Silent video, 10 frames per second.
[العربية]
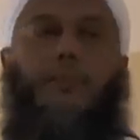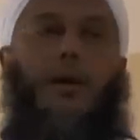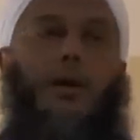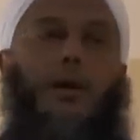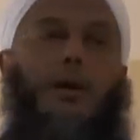
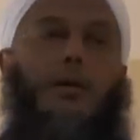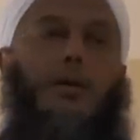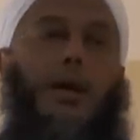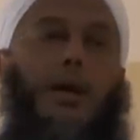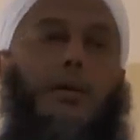
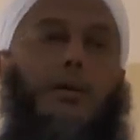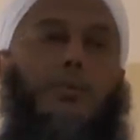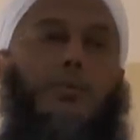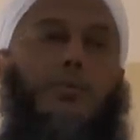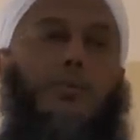فجاءت
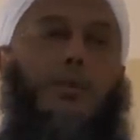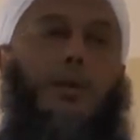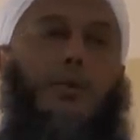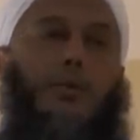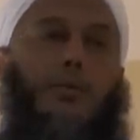الكتب
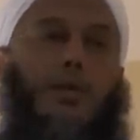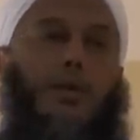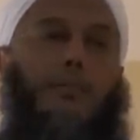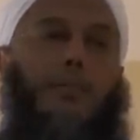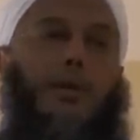إلى الحسين